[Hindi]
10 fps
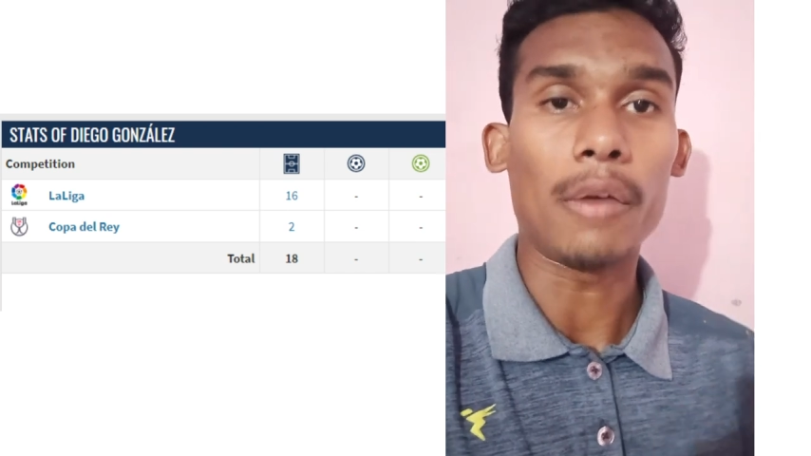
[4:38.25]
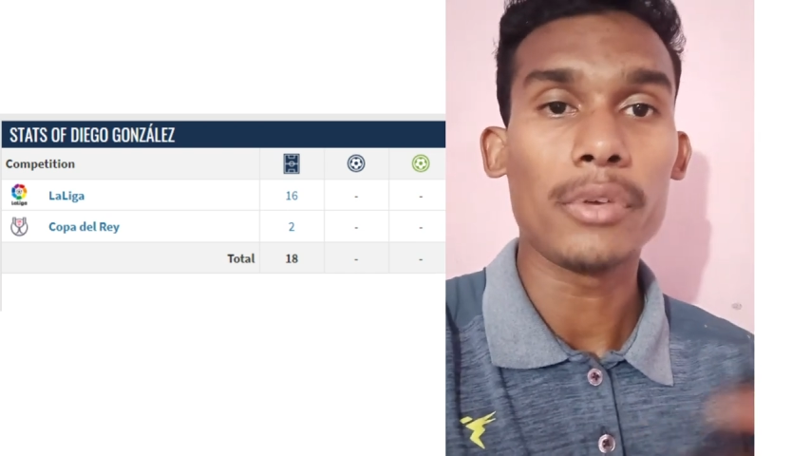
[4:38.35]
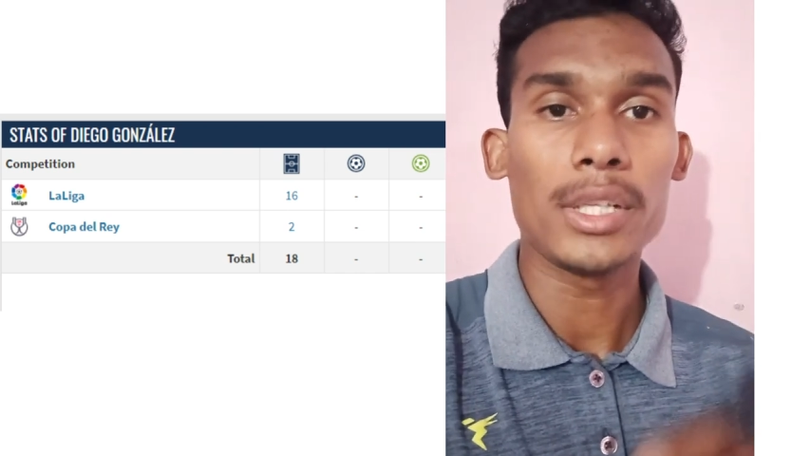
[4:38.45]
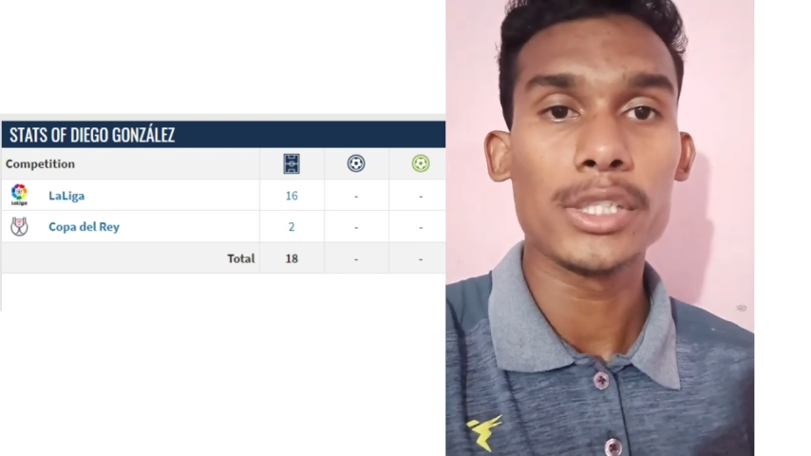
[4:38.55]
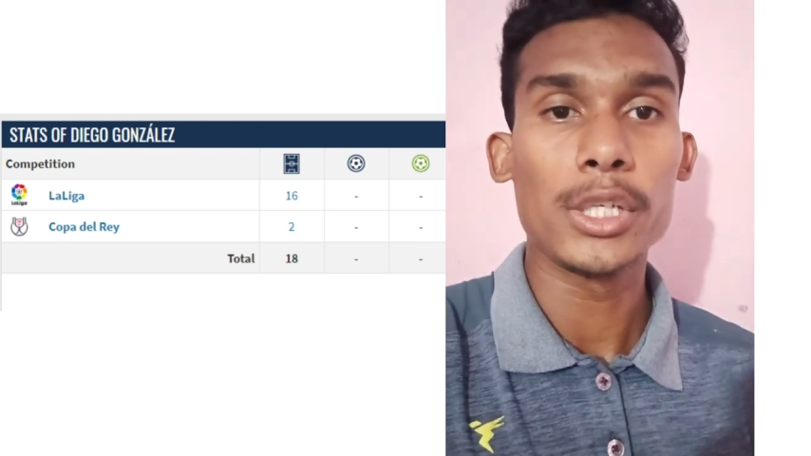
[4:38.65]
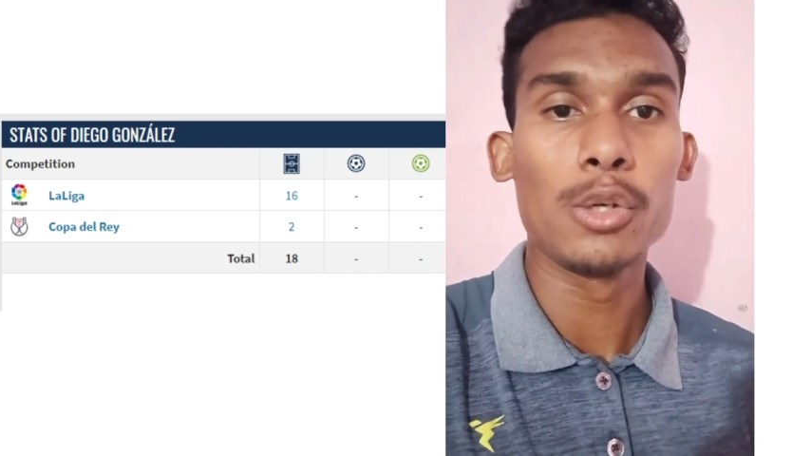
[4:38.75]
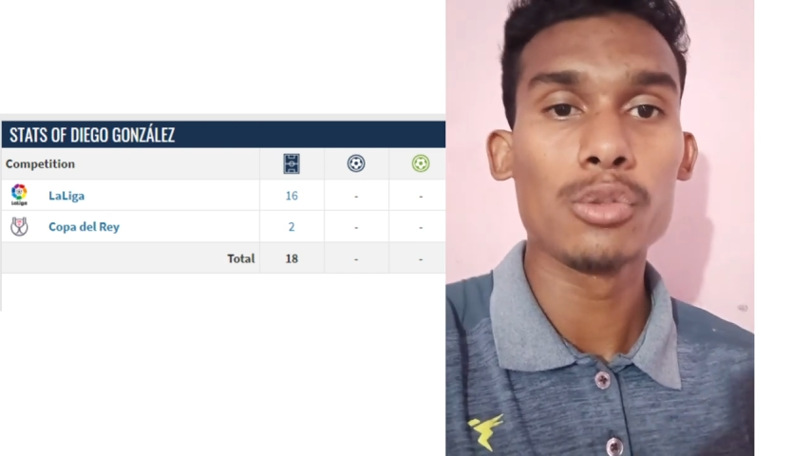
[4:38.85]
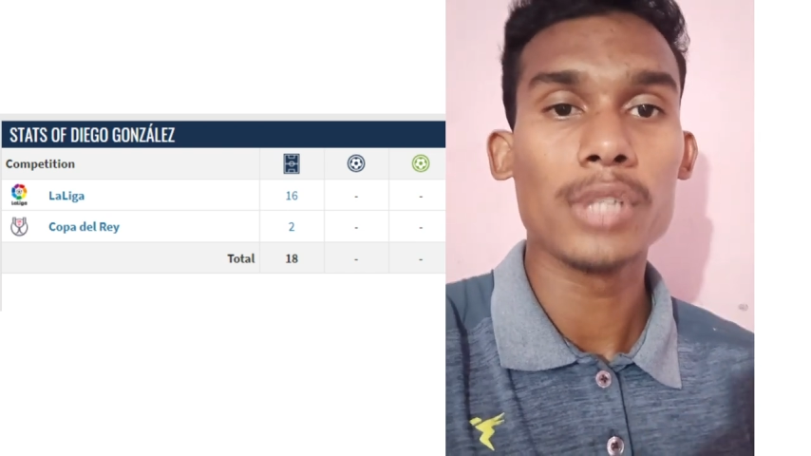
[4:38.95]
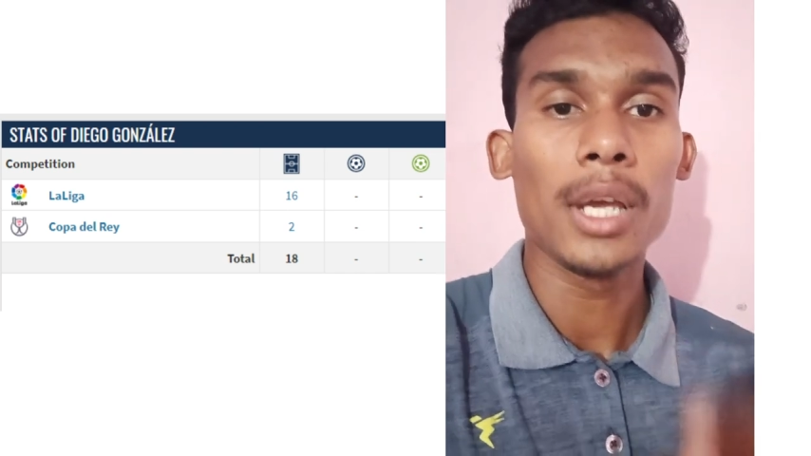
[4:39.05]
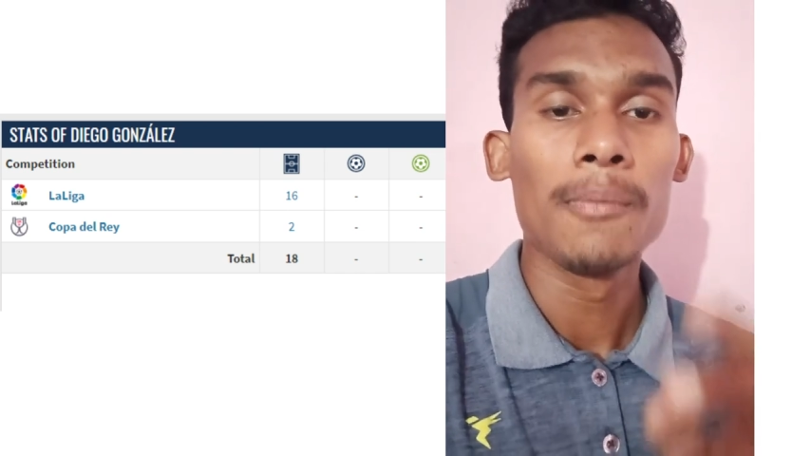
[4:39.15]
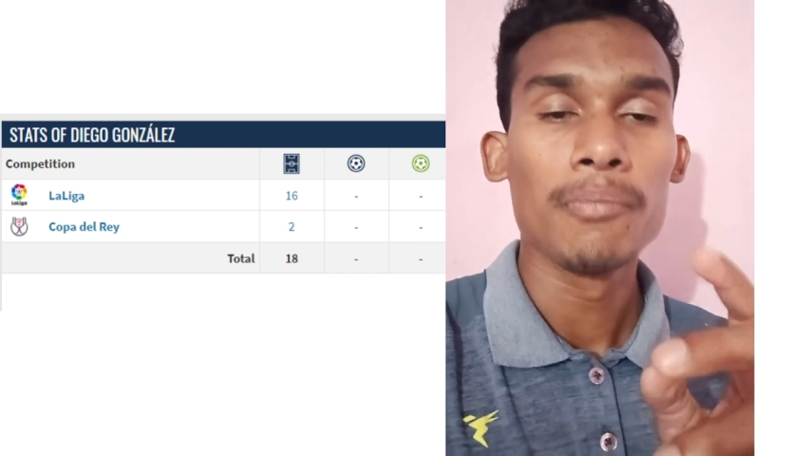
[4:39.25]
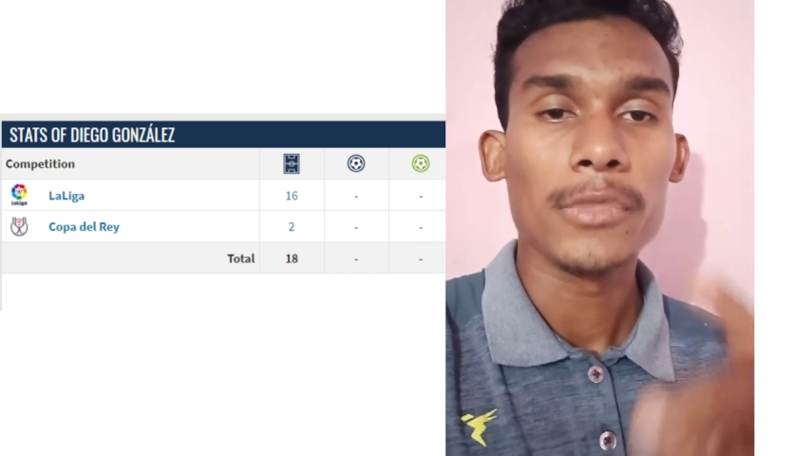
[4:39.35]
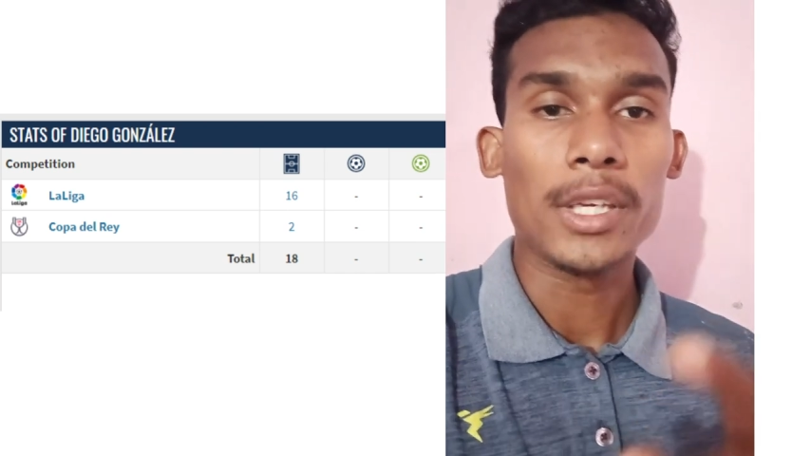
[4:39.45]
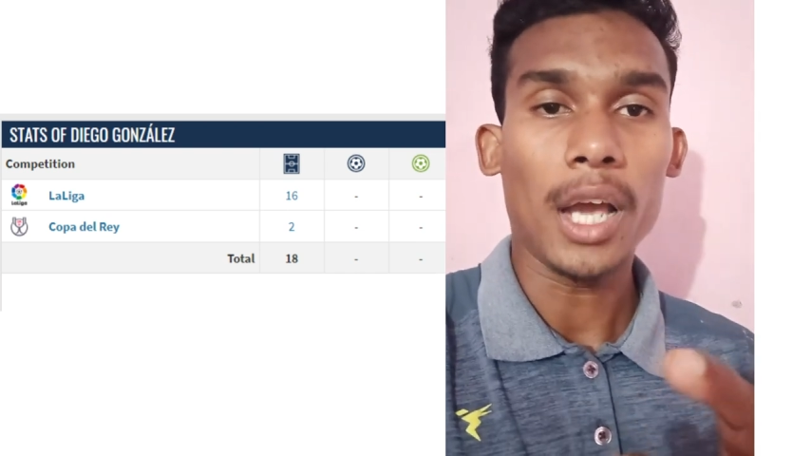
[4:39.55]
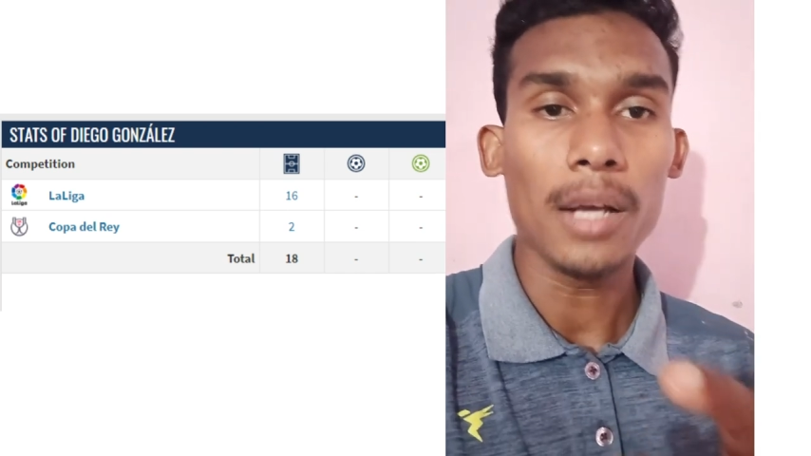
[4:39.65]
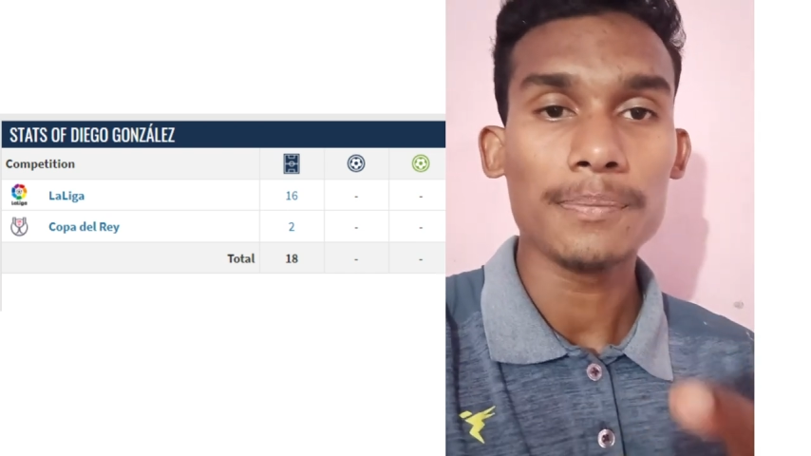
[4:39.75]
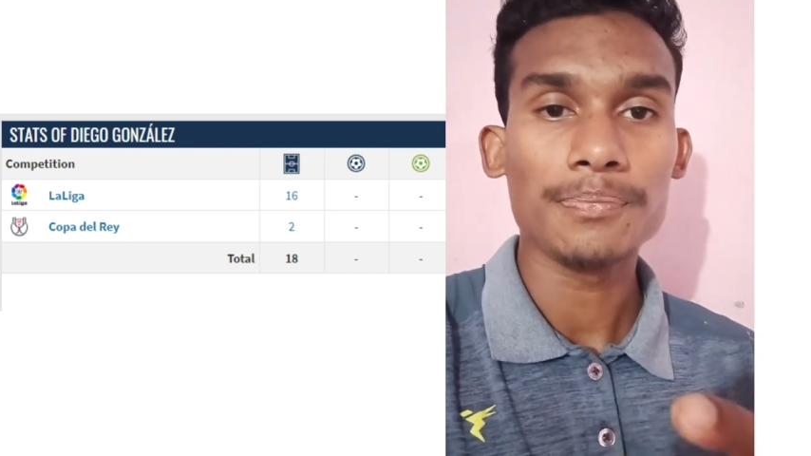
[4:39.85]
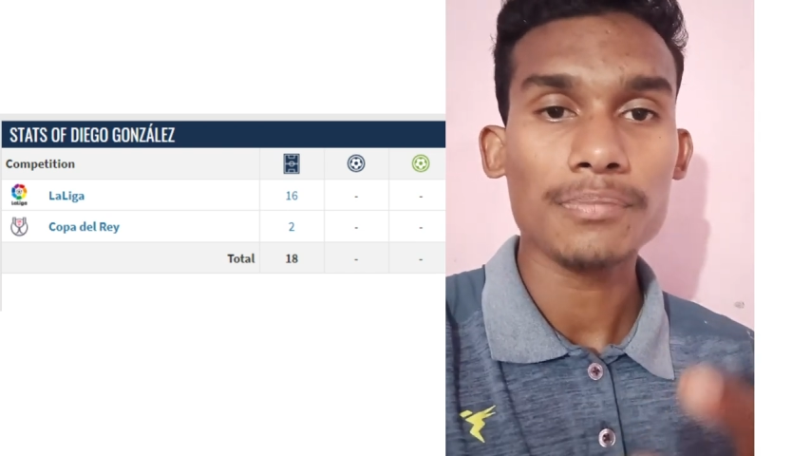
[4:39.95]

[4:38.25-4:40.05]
काफ़ी अच्छी न्यूज़ है क्या